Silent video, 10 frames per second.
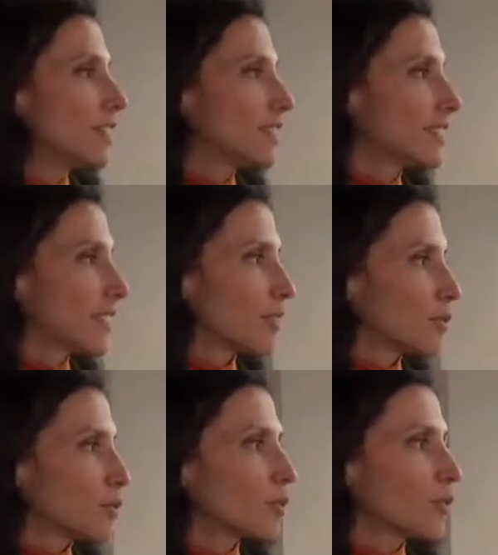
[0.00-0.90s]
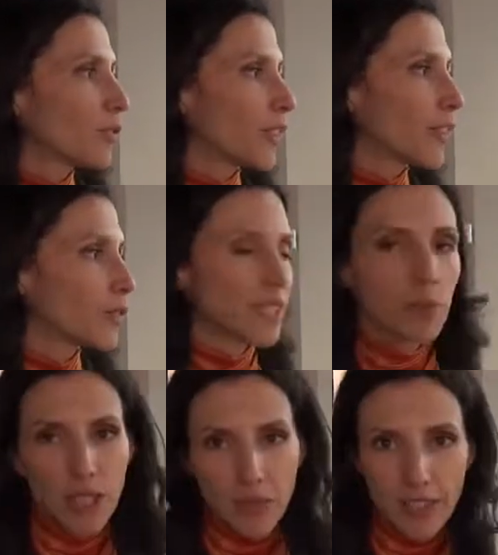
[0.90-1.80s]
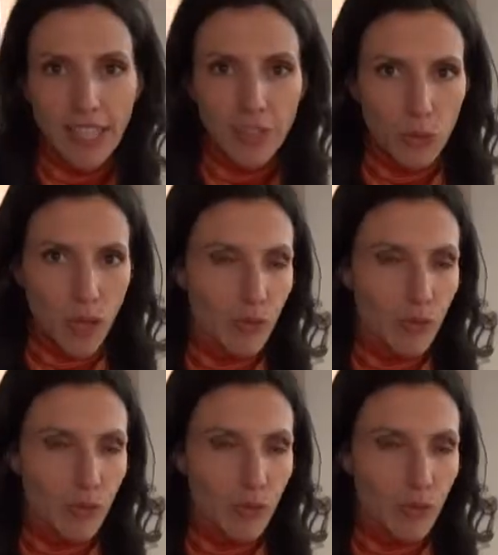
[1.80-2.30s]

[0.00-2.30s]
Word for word: des savons faits en saponification à